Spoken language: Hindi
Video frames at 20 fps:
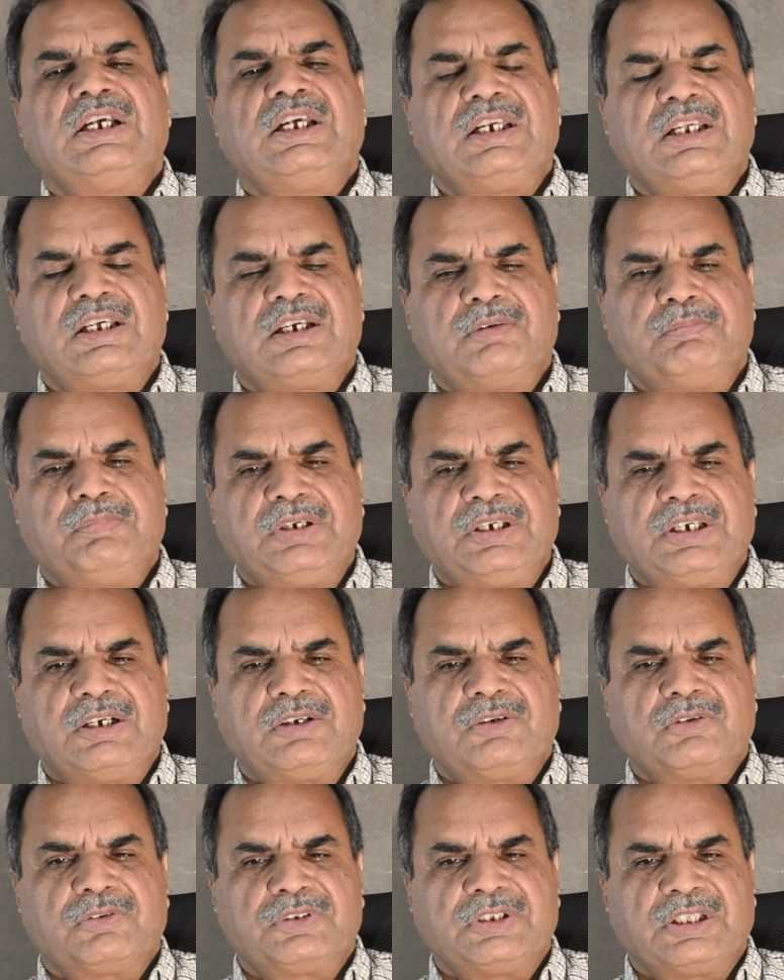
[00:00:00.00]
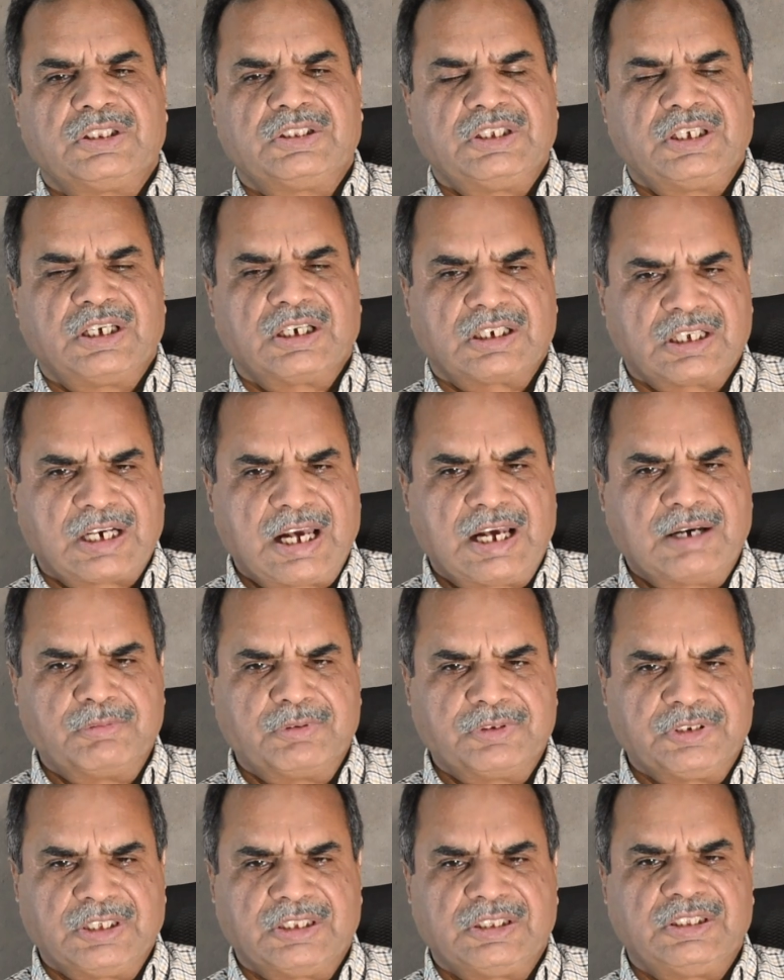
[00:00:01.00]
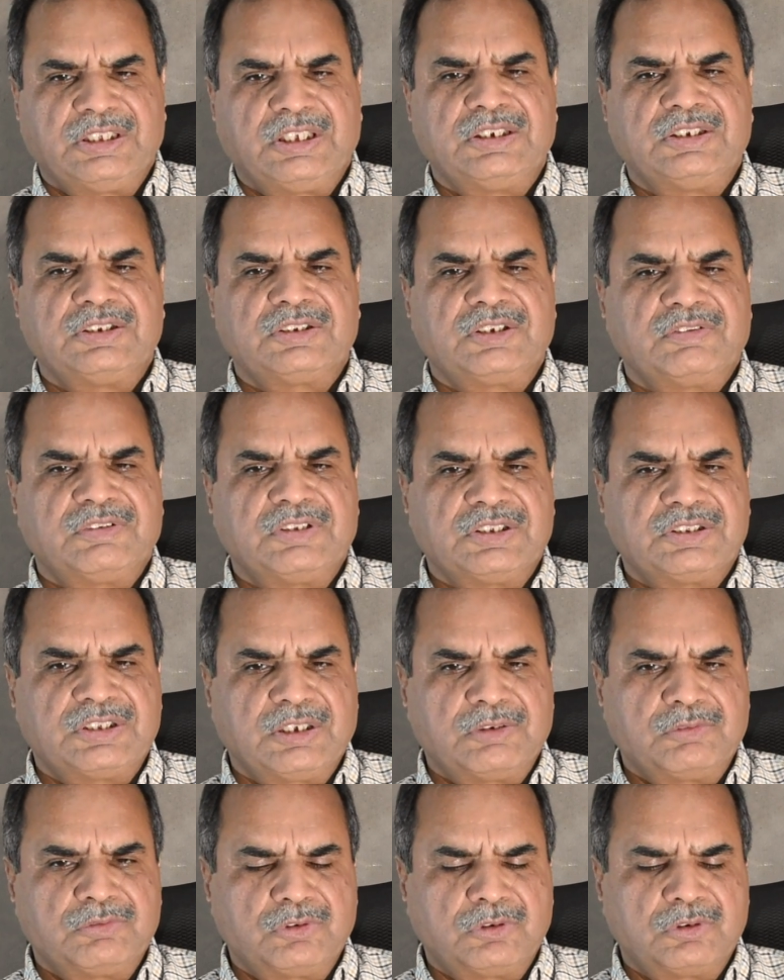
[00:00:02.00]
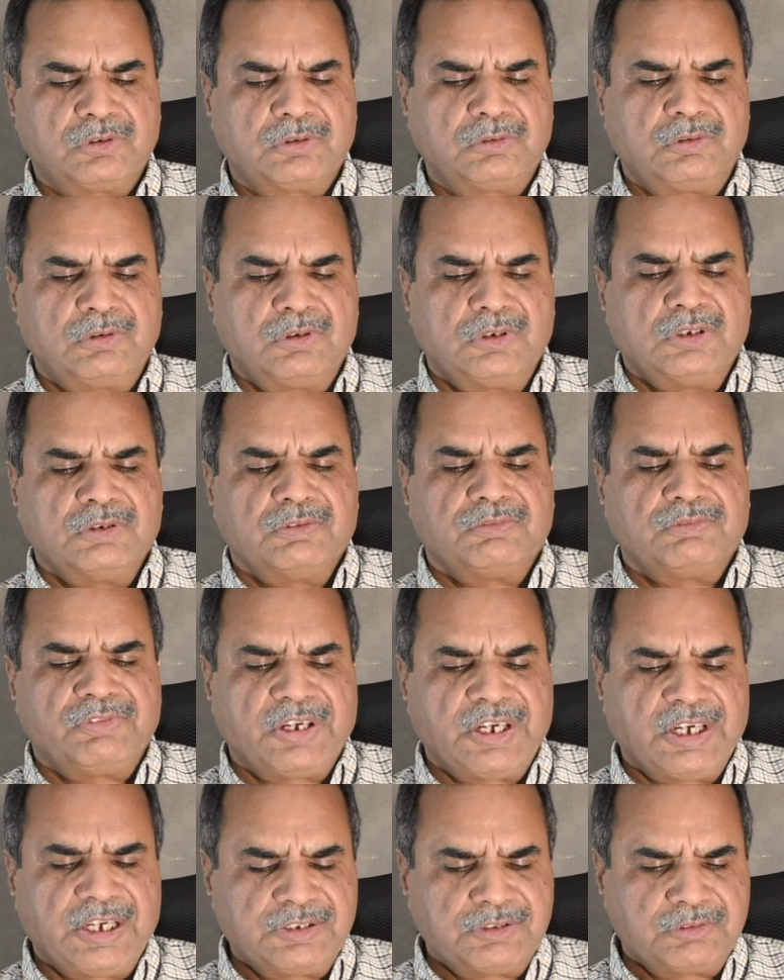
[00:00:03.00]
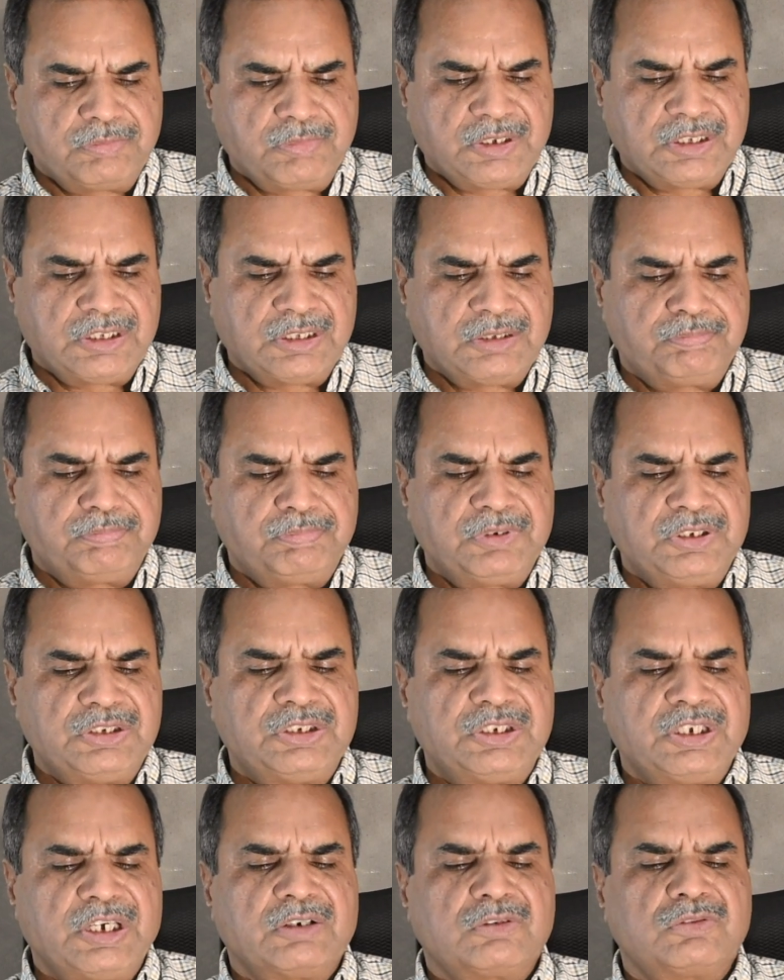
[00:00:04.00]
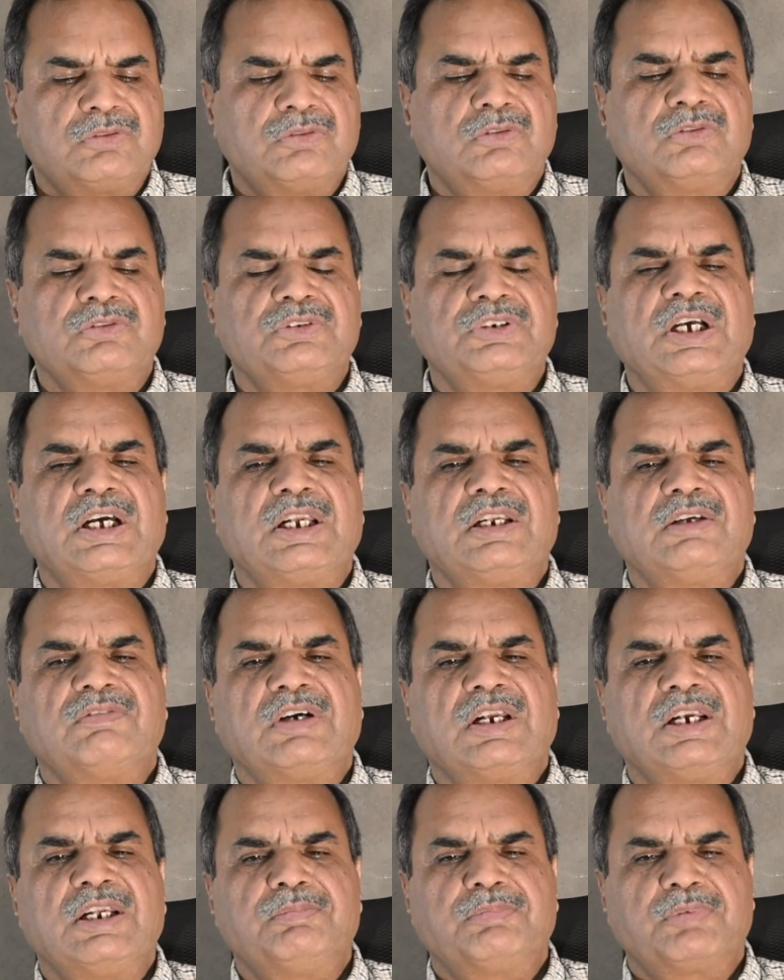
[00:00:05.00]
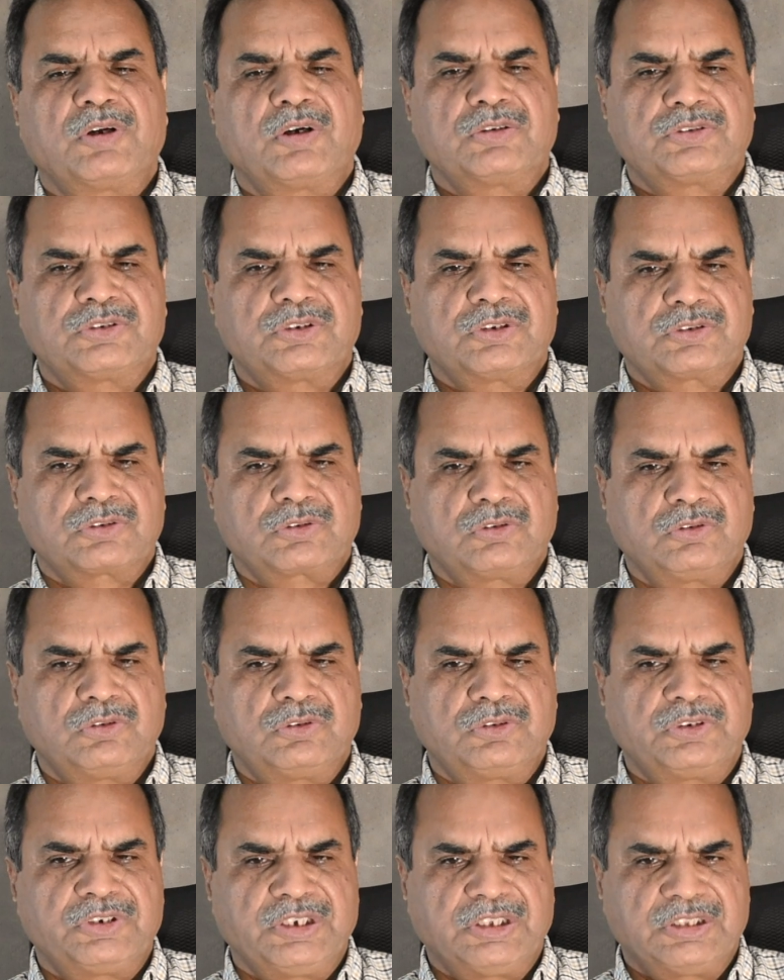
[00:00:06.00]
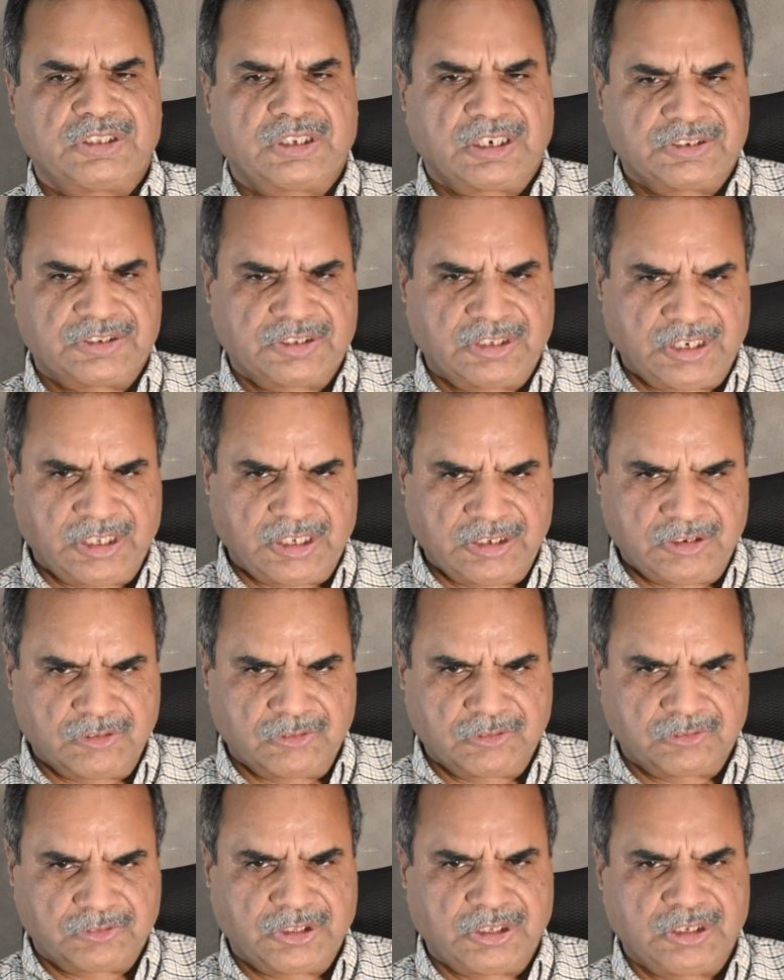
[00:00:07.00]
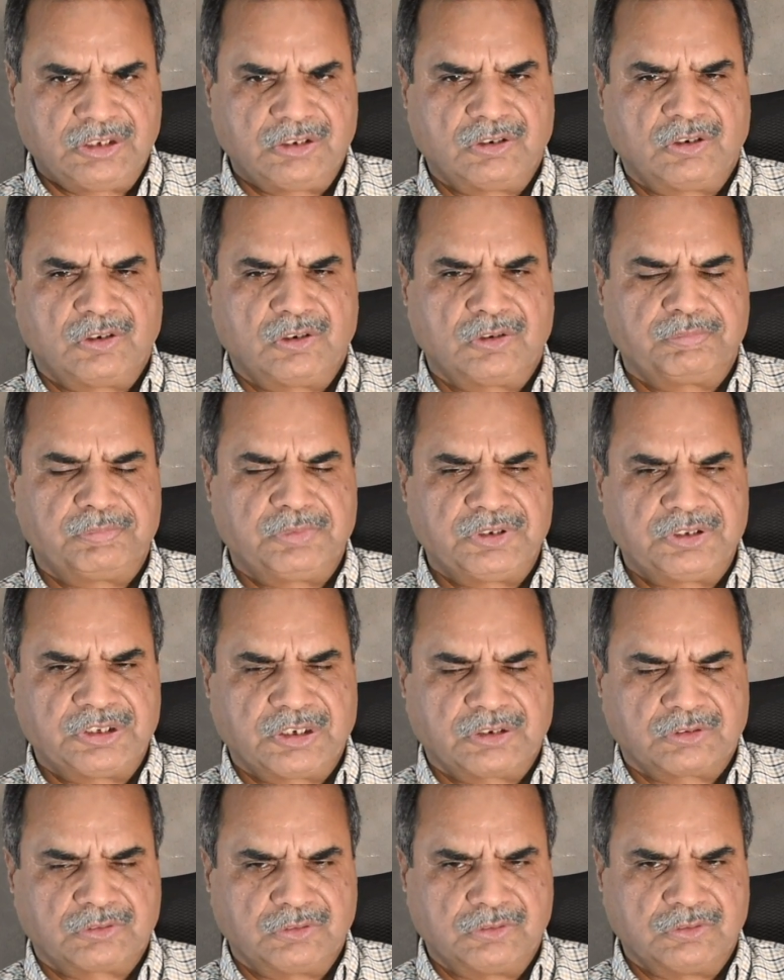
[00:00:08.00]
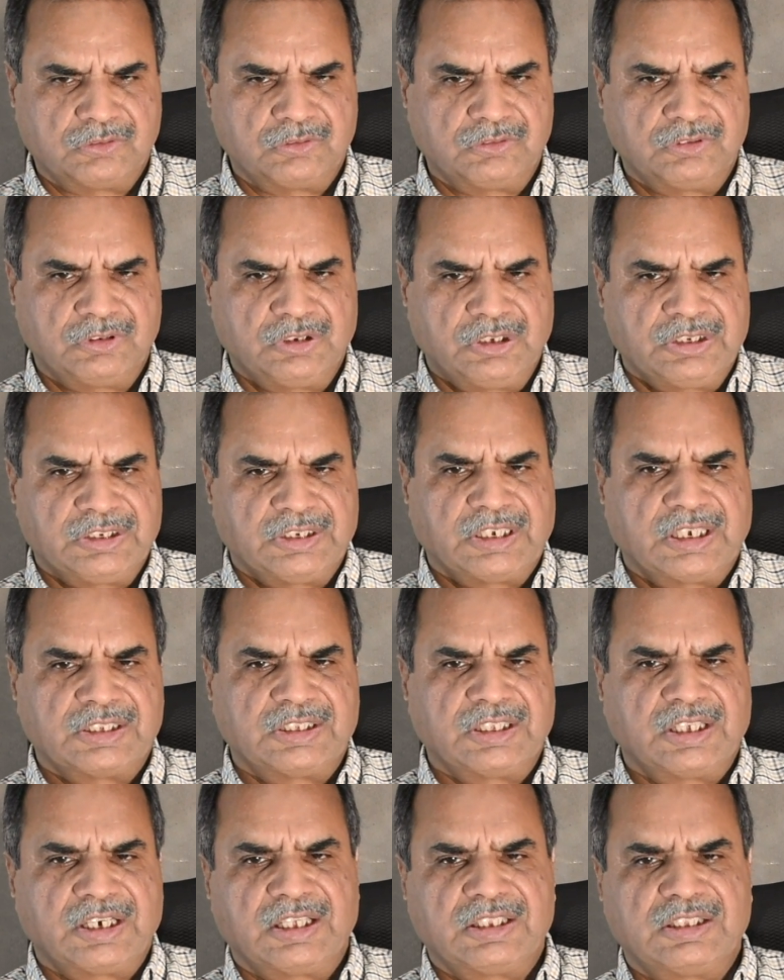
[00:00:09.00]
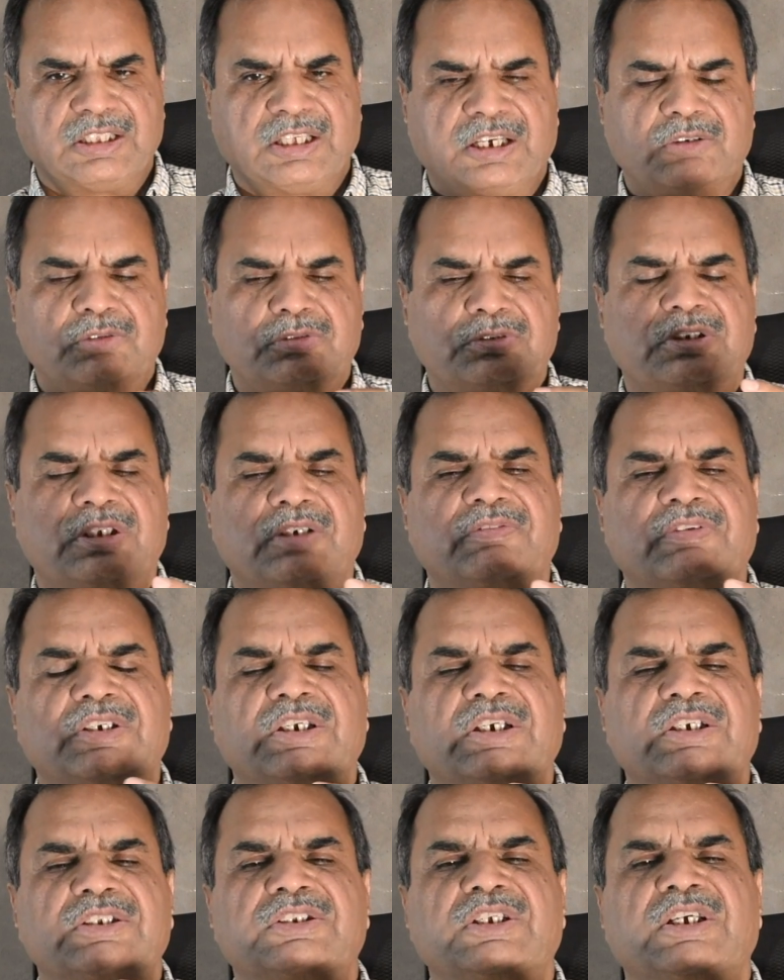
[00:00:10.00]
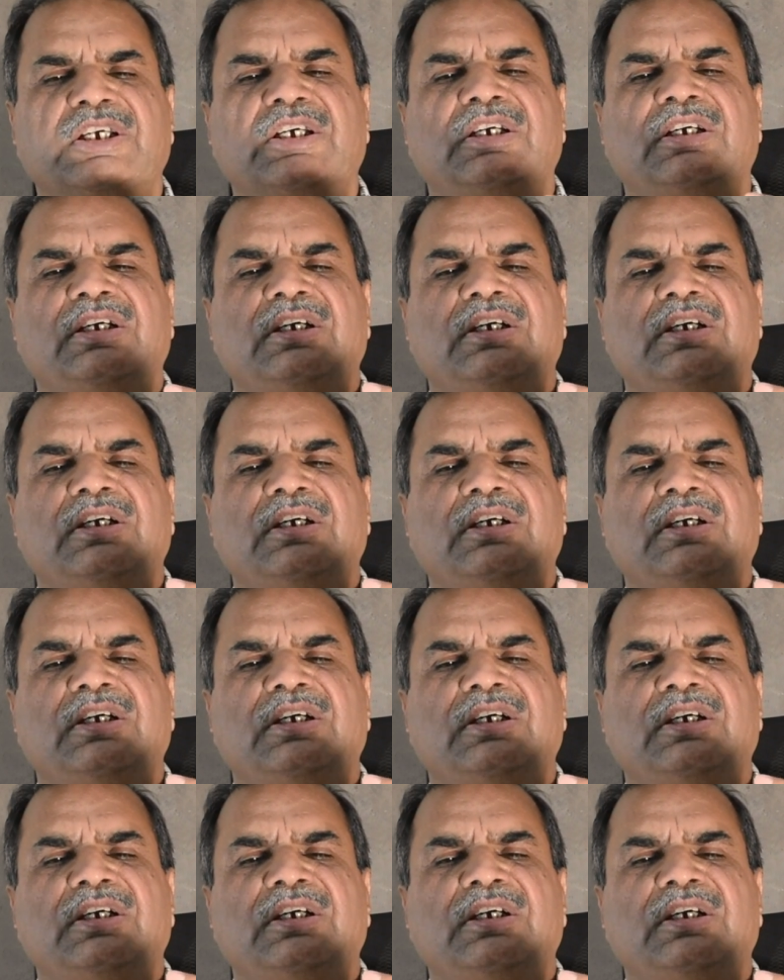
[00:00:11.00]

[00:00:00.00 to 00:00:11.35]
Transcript: इनकम्पिटेंट हो जाती है ख़राब हो जाती है जिसकी वजह से वो वेंस में पीछे खून जाने वाले प्रोसेस को ठीक तरह से नहीं रोकती और पीछे खून आता रहता है उसकी वजह से